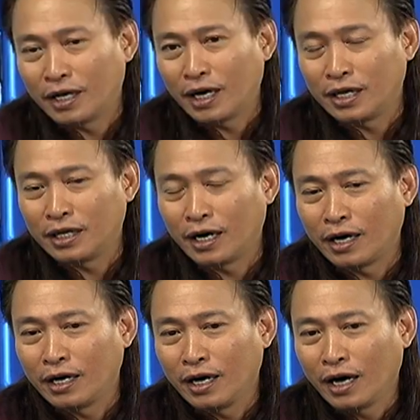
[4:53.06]
uh,
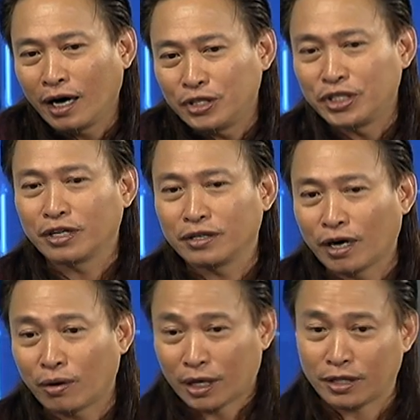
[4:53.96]
yun ang
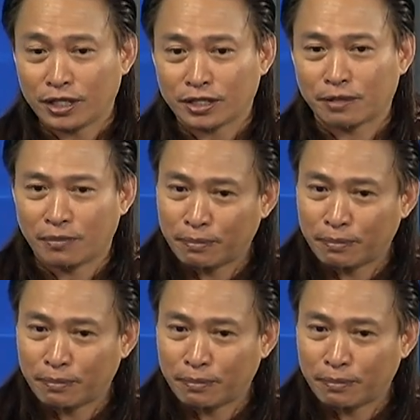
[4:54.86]
ako at least I'm,